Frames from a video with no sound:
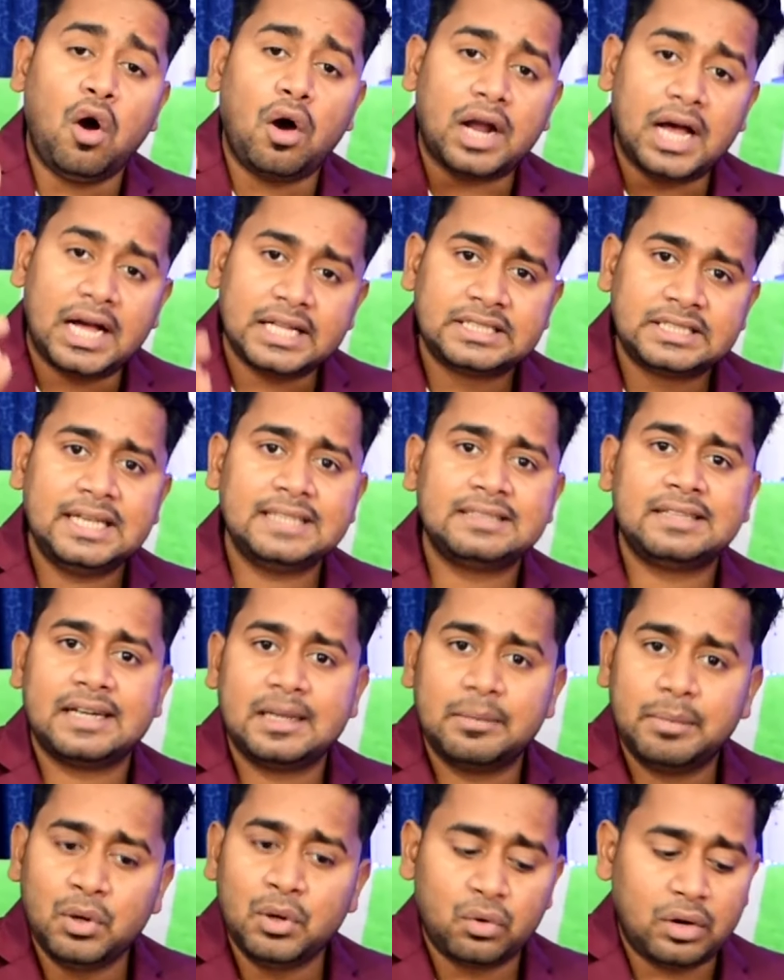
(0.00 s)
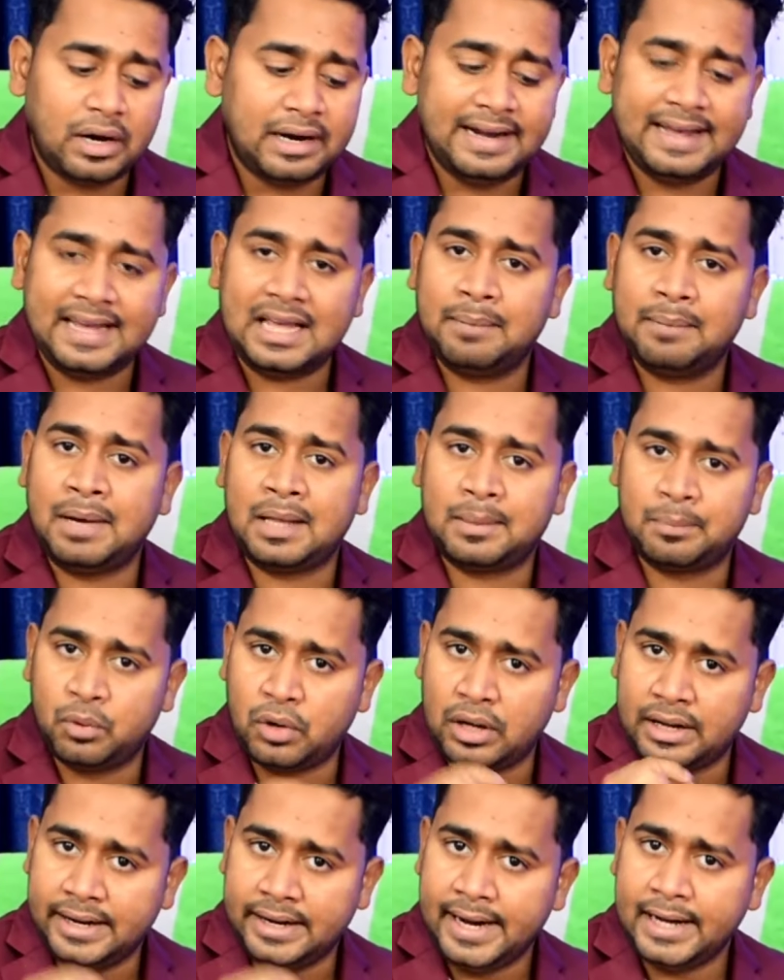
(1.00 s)
और अच्छे से रिव्यू करने के बाद
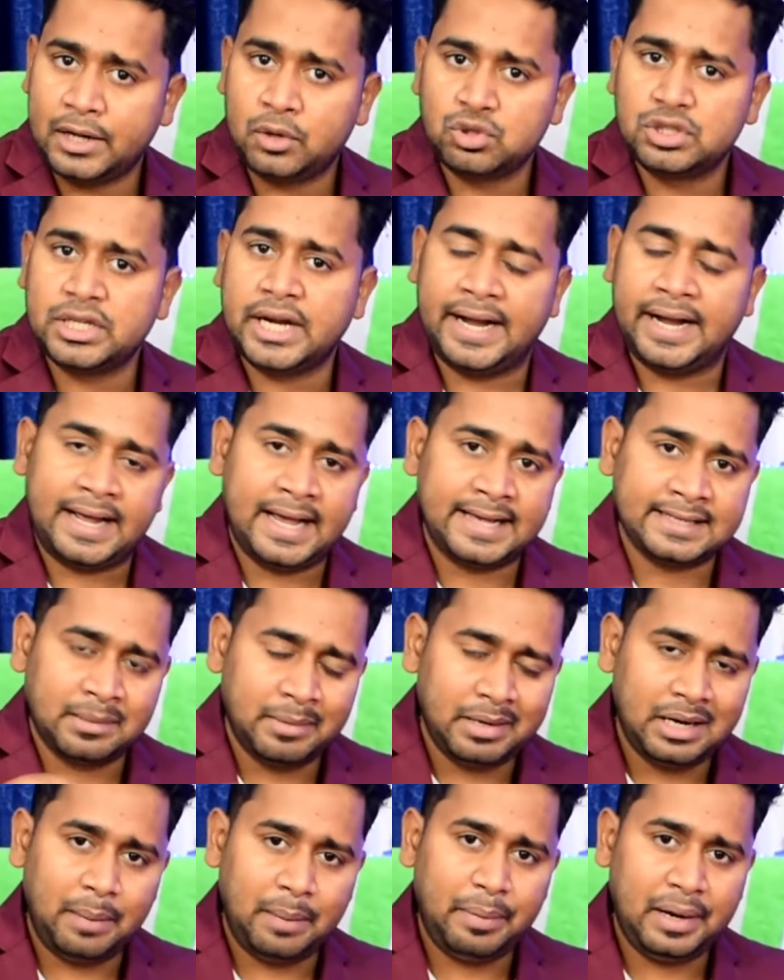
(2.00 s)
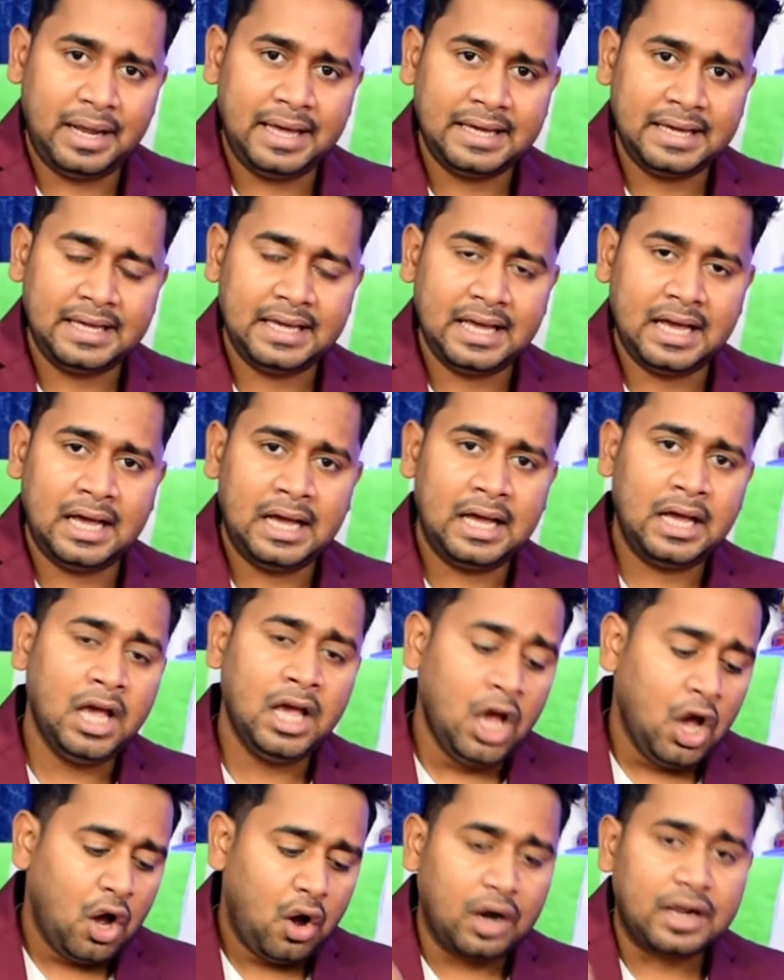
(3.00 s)
पूरा ए टू जेड कैसे मैंने अप्लाई किया है
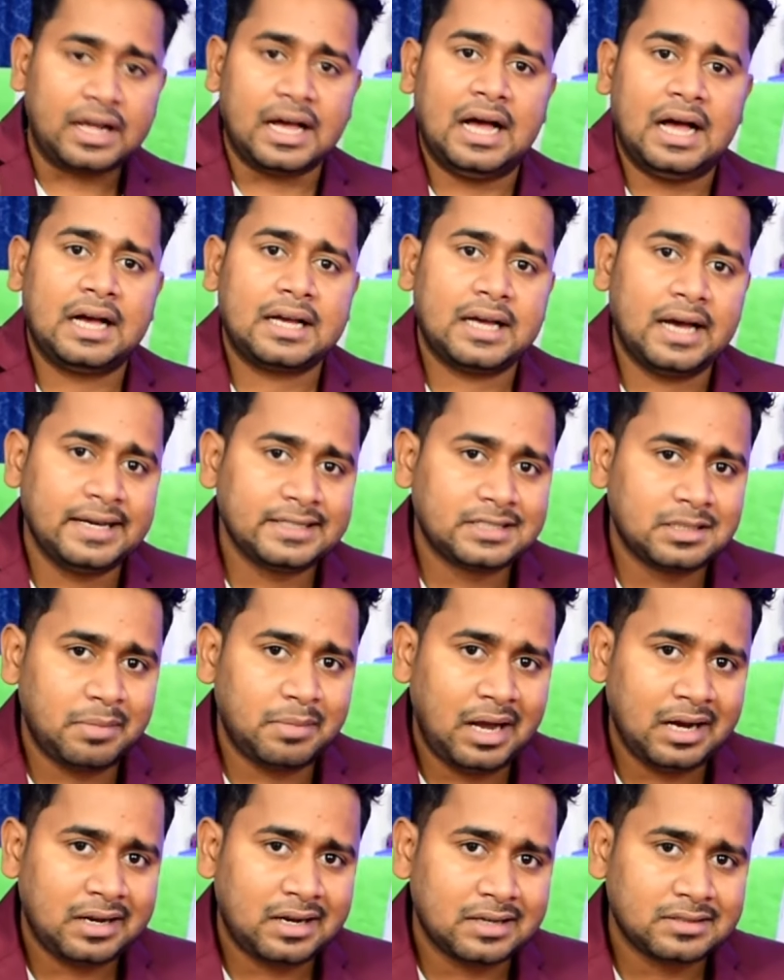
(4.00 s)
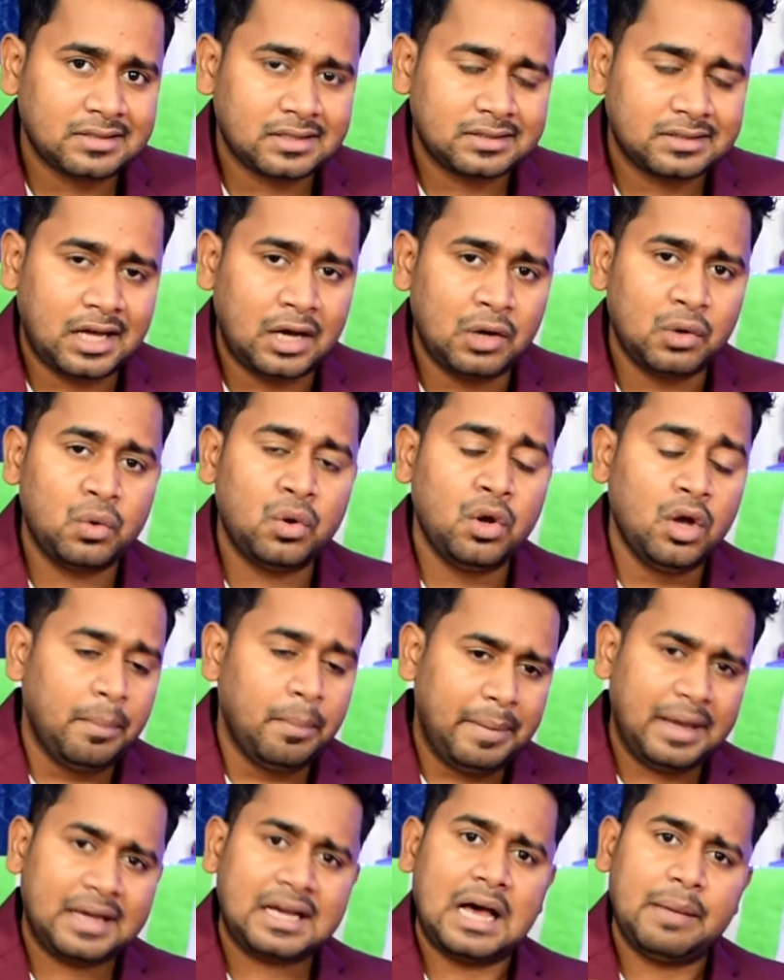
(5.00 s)
और कहाँ कहाँ इस्तेमाल कर सकता हूँ
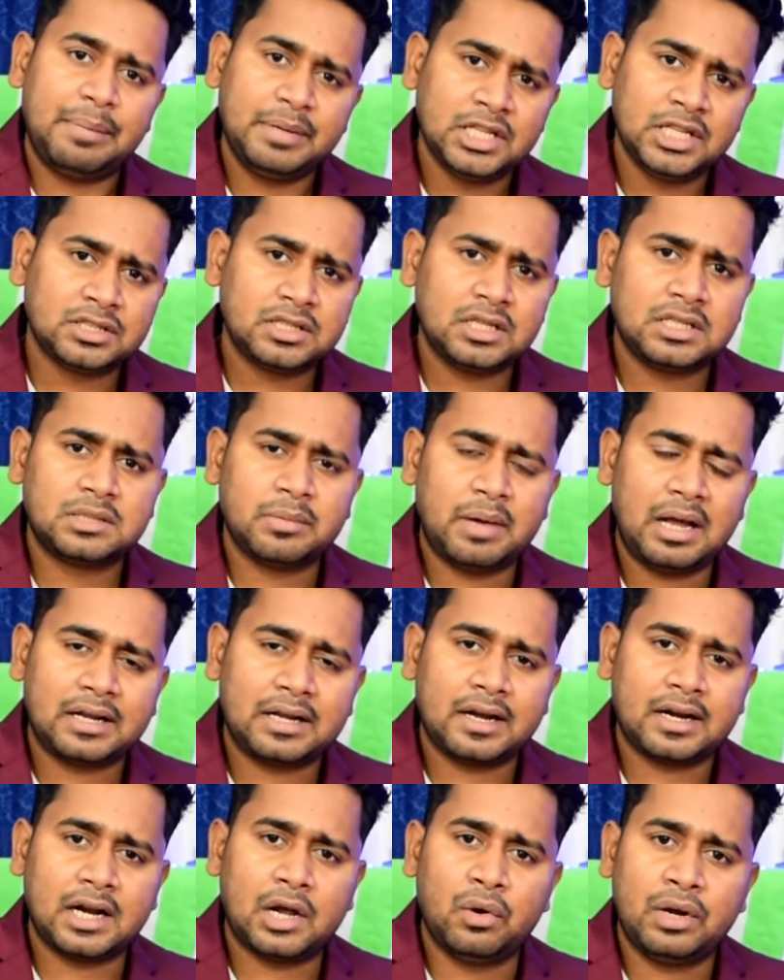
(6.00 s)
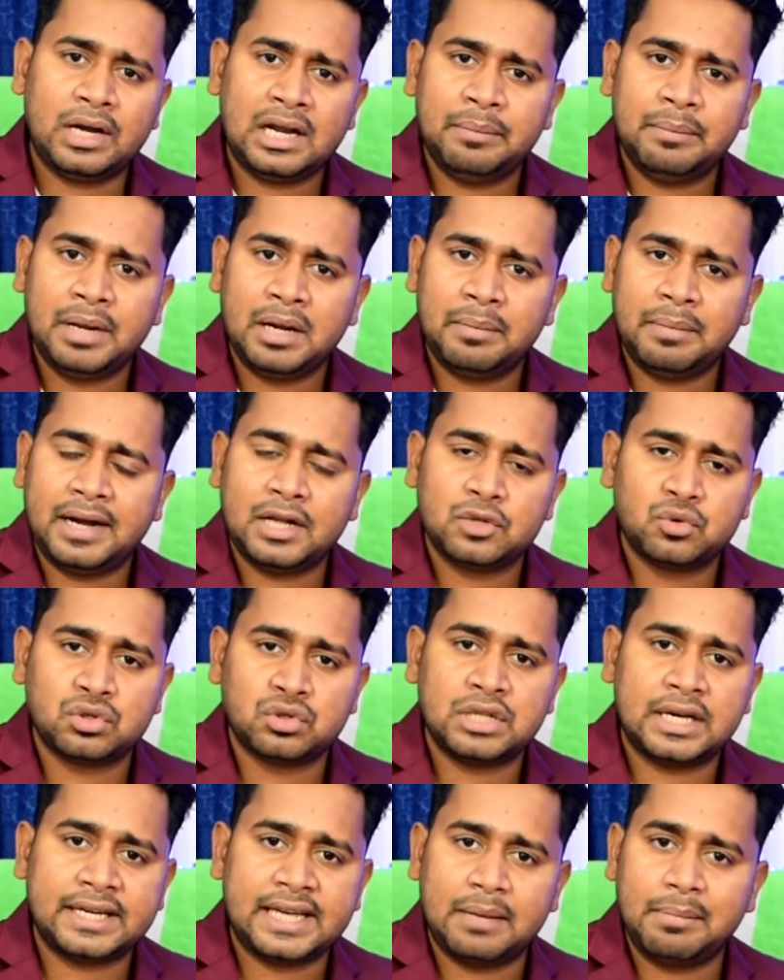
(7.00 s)
मैं काफ़ी दिन से इस्तेमाल कर रहा हूँ लेकिन फिर मैंने
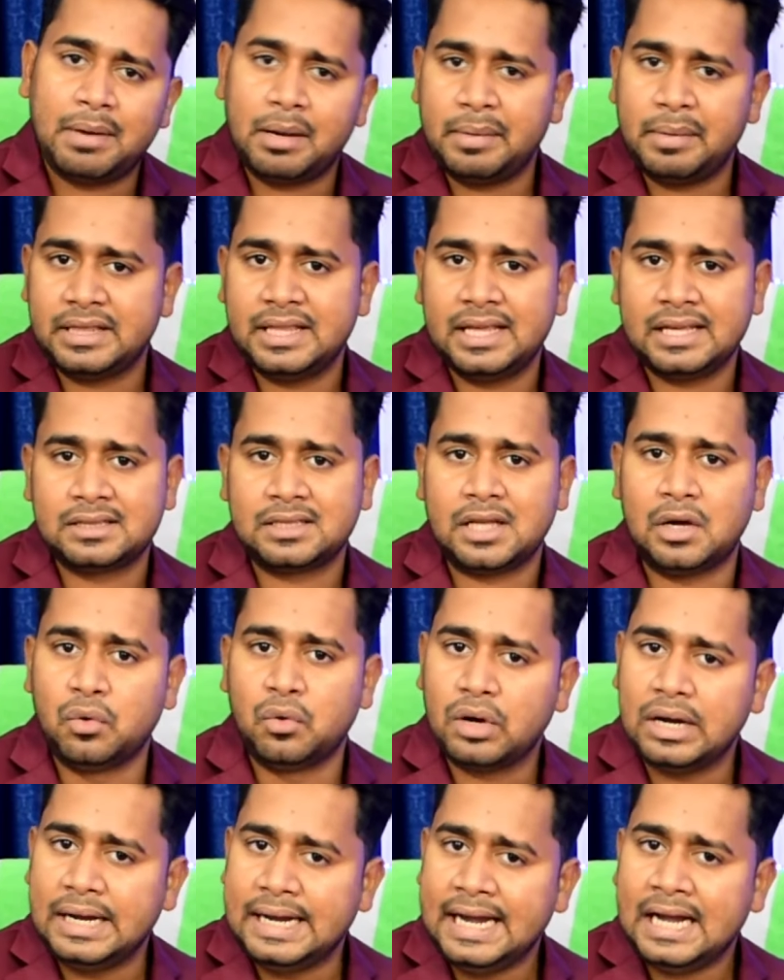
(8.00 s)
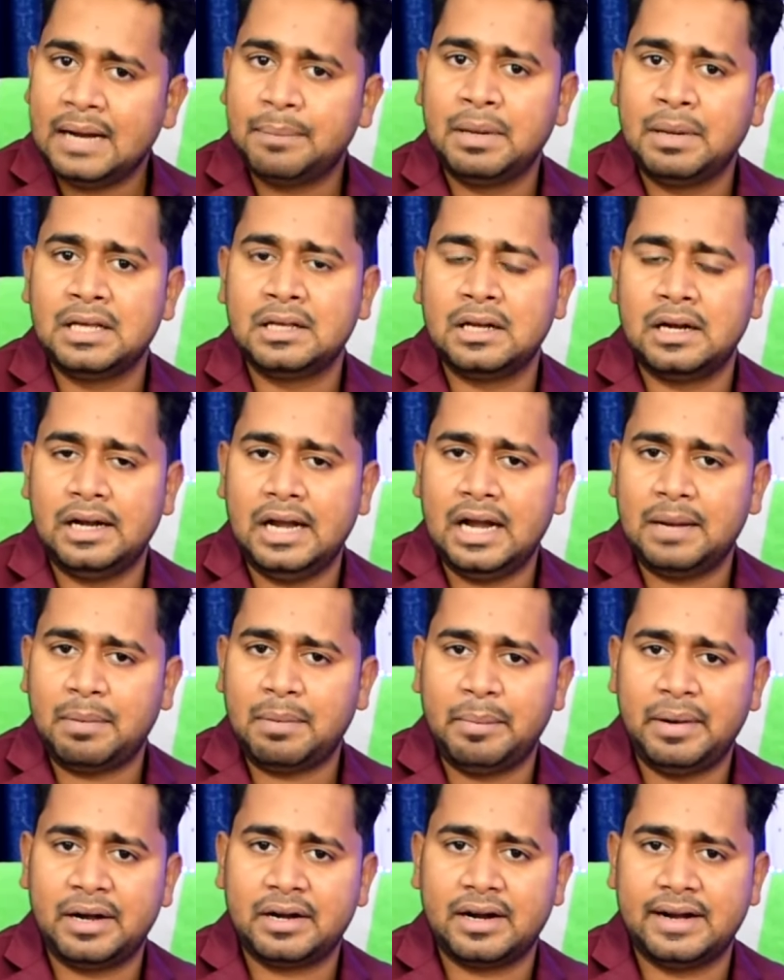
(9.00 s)
सोचा कि एक बार मैं देखता हूँ कि लेट लेट
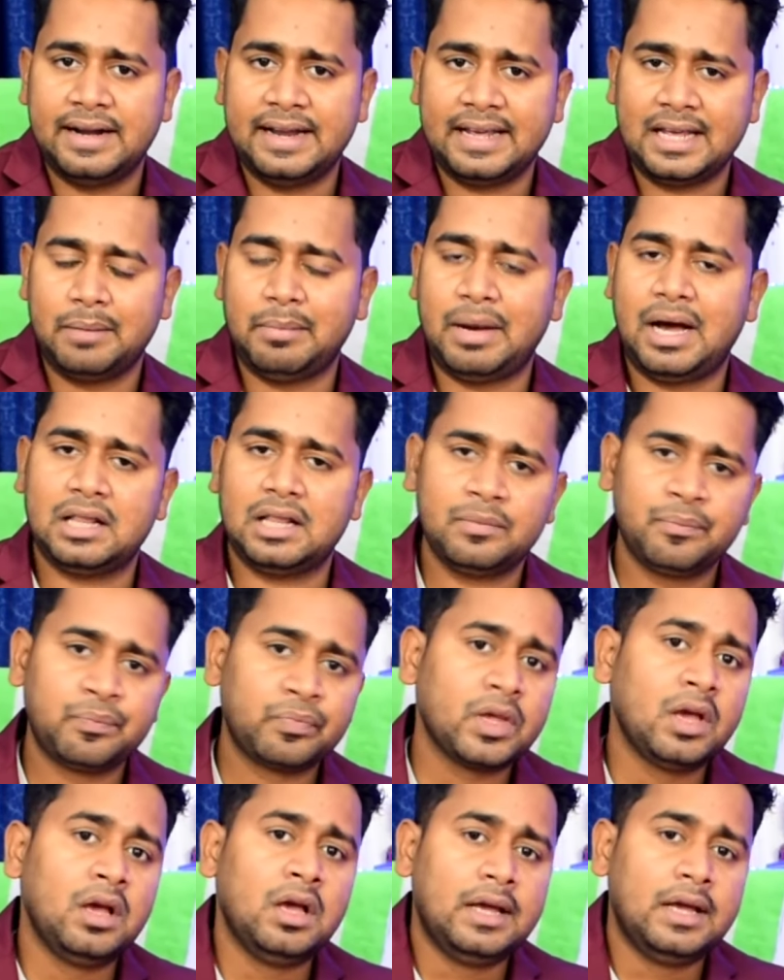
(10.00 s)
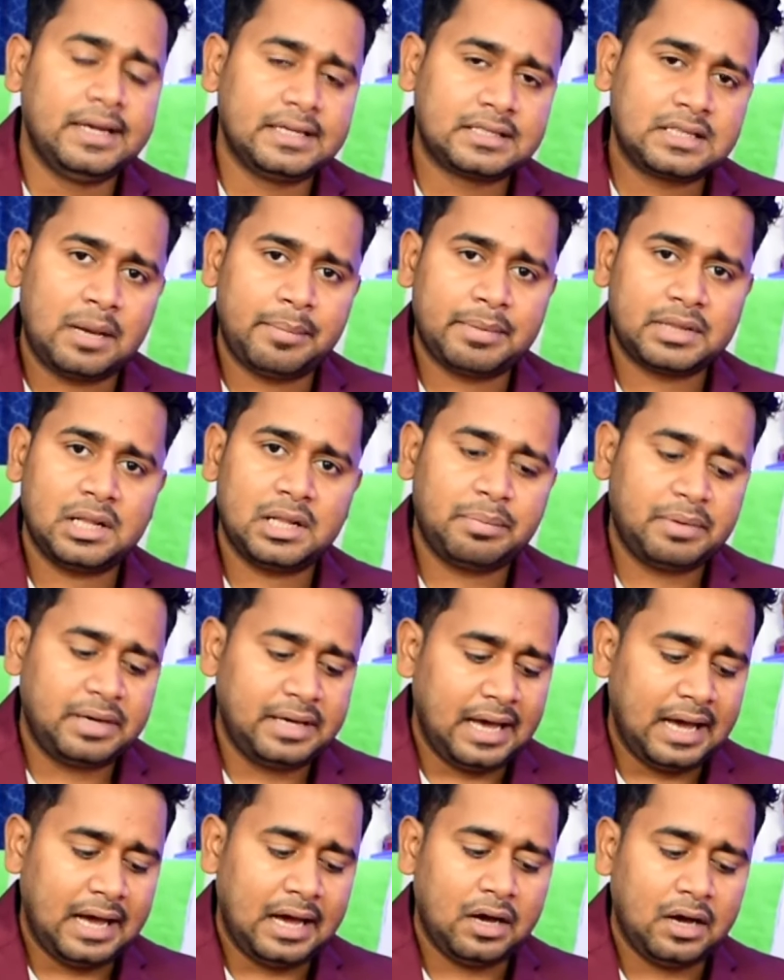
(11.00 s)
पेमेंट करने के बाद इसका मतलब
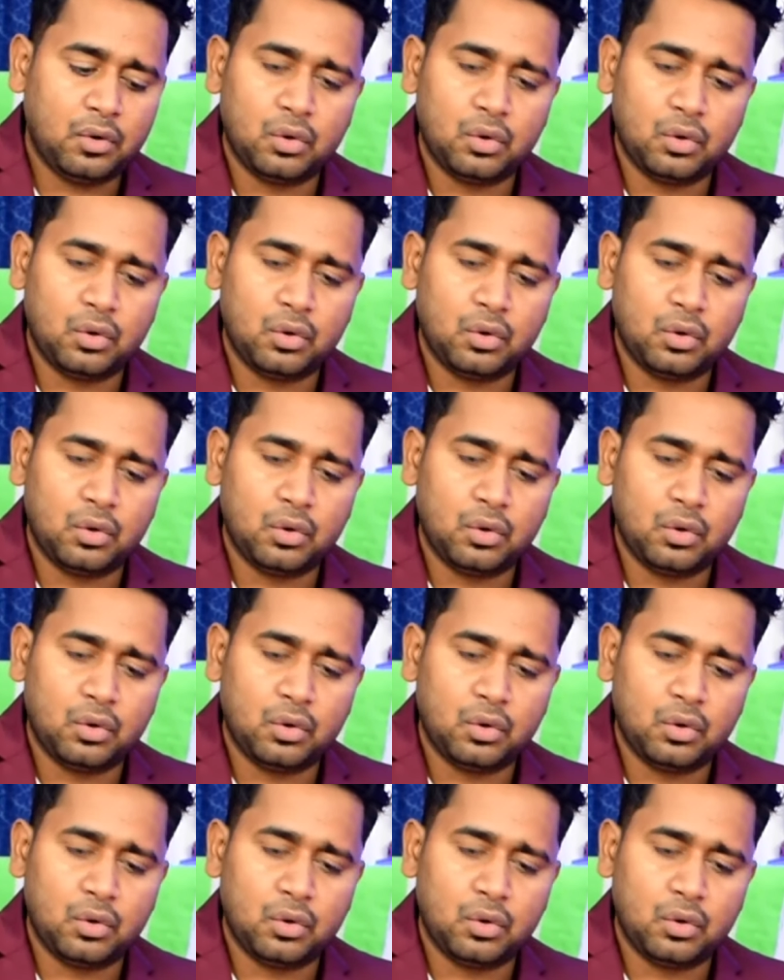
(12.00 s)
क्या